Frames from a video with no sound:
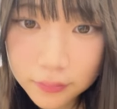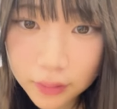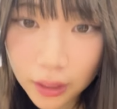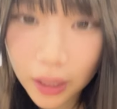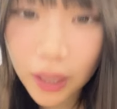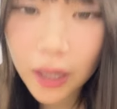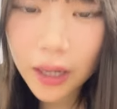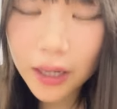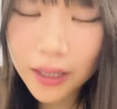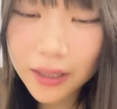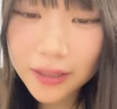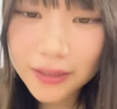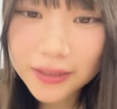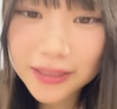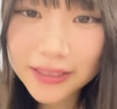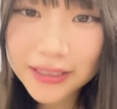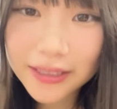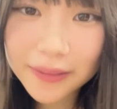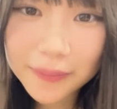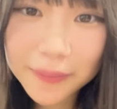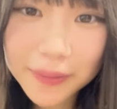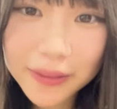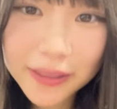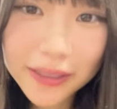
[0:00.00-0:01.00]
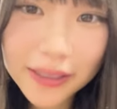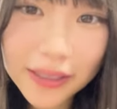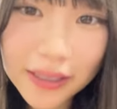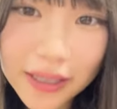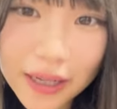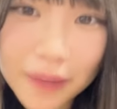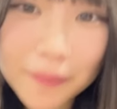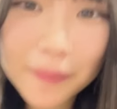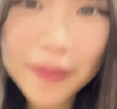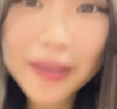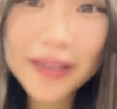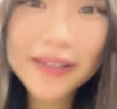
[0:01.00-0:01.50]
あちなみに
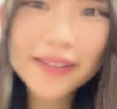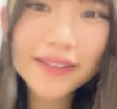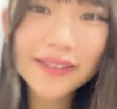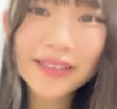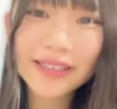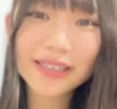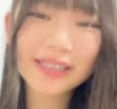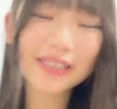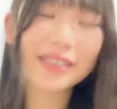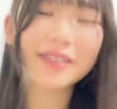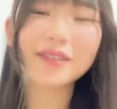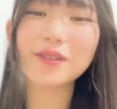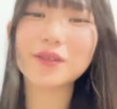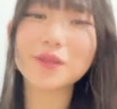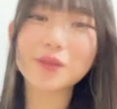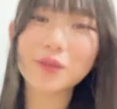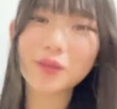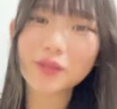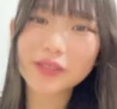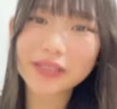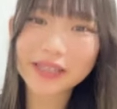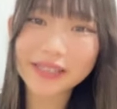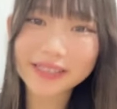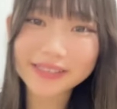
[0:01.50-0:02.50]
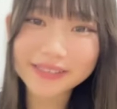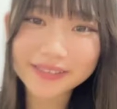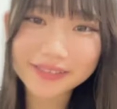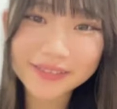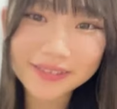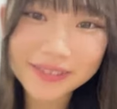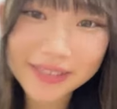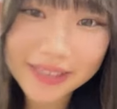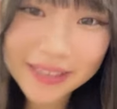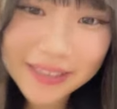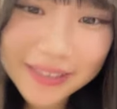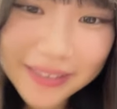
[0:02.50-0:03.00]
あメールで昨日の答え言
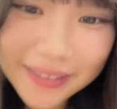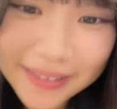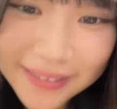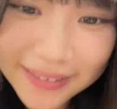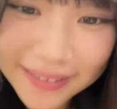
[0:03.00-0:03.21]
うね